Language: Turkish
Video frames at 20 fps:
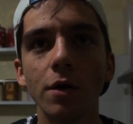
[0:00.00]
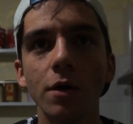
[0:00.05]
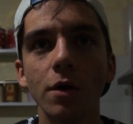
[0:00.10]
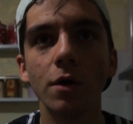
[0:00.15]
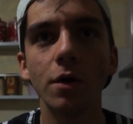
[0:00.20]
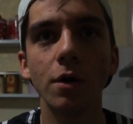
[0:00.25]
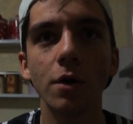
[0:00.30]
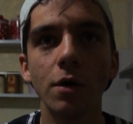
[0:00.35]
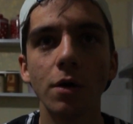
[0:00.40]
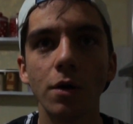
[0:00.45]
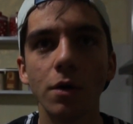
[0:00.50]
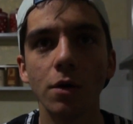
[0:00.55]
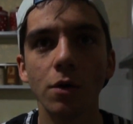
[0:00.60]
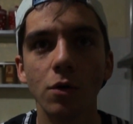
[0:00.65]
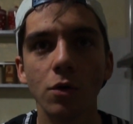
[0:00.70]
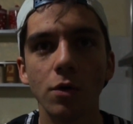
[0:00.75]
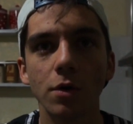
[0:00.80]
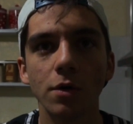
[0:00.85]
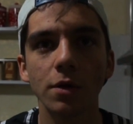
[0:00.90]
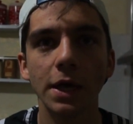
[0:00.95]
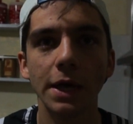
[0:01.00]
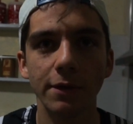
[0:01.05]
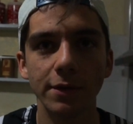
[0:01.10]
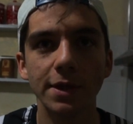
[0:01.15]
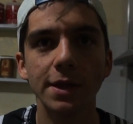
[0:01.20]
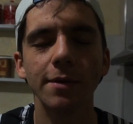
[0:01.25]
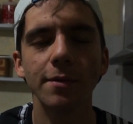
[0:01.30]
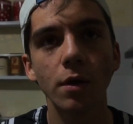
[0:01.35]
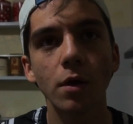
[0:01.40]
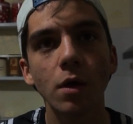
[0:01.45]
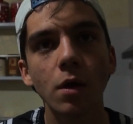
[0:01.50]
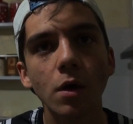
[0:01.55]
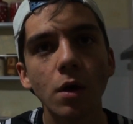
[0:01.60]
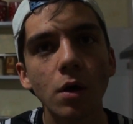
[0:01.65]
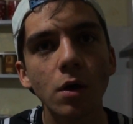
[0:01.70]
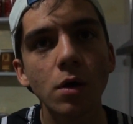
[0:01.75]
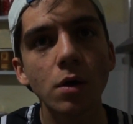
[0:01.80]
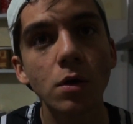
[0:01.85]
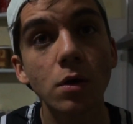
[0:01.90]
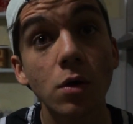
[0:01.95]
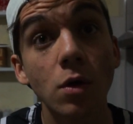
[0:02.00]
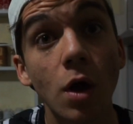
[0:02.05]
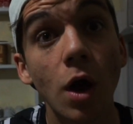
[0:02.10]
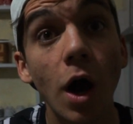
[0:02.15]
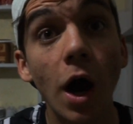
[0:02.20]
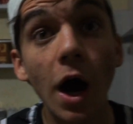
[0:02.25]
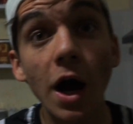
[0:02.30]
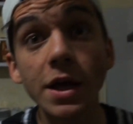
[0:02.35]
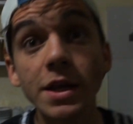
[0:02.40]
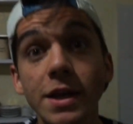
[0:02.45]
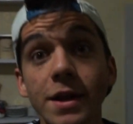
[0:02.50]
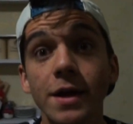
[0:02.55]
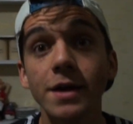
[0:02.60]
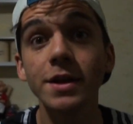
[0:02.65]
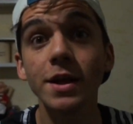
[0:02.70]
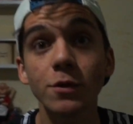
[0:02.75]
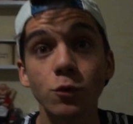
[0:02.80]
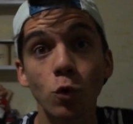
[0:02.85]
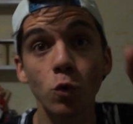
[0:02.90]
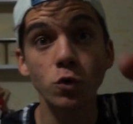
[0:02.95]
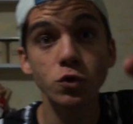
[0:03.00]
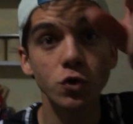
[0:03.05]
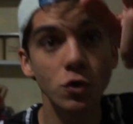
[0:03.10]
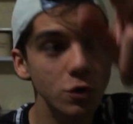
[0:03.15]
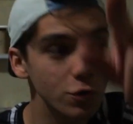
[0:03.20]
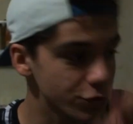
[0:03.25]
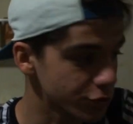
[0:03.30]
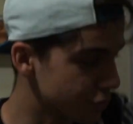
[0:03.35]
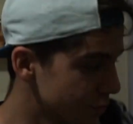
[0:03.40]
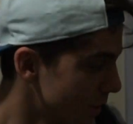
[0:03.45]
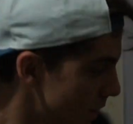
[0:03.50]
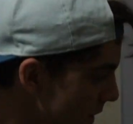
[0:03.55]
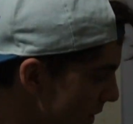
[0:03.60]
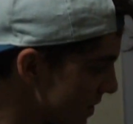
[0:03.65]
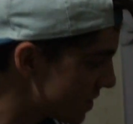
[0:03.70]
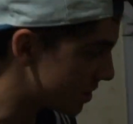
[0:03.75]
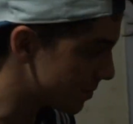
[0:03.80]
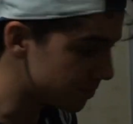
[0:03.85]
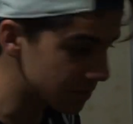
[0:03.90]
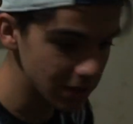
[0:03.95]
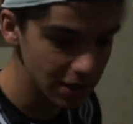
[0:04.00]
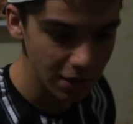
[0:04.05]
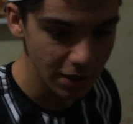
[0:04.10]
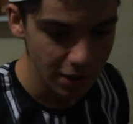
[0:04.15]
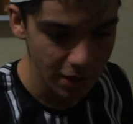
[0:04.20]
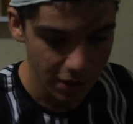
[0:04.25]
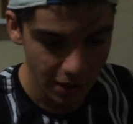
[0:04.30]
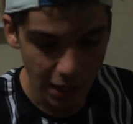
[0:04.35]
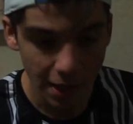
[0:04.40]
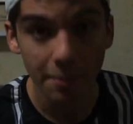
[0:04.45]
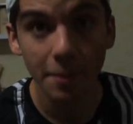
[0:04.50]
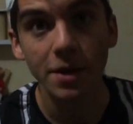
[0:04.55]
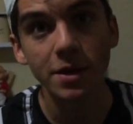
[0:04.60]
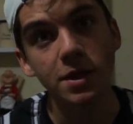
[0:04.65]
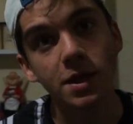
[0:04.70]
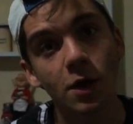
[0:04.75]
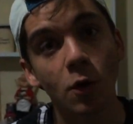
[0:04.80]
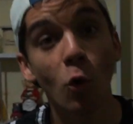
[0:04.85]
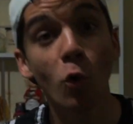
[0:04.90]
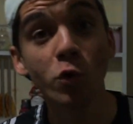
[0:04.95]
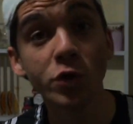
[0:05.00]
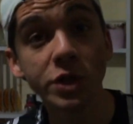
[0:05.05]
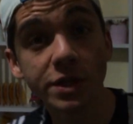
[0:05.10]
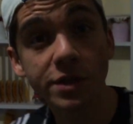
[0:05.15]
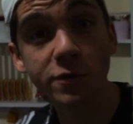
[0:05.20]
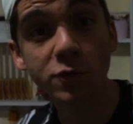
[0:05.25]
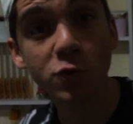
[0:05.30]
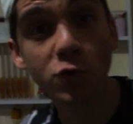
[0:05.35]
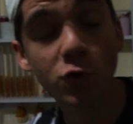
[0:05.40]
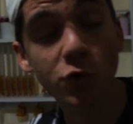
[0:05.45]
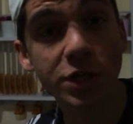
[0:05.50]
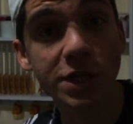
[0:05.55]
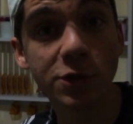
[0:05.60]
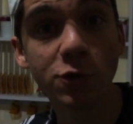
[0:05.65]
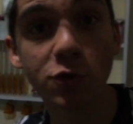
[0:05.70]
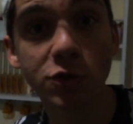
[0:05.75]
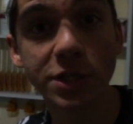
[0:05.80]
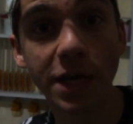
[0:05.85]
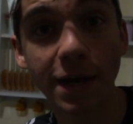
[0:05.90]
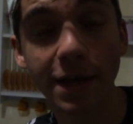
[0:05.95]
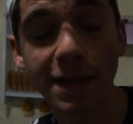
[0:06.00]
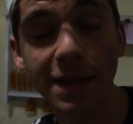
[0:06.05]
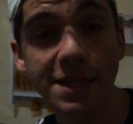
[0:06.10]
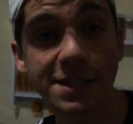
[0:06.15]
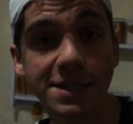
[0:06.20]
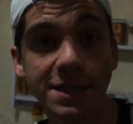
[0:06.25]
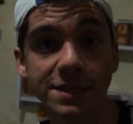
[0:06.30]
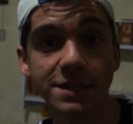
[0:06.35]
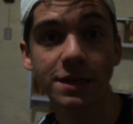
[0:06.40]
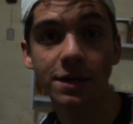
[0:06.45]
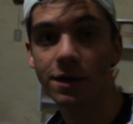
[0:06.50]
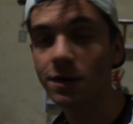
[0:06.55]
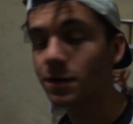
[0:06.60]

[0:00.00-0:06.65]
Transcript: Tanesini yutsun. Evet değil mi? Daha sinsice olur. Aynen aynen doğru söylüyorsun. Şimdi hemen onun yanına doğru gidiyoruz arkadaşlar.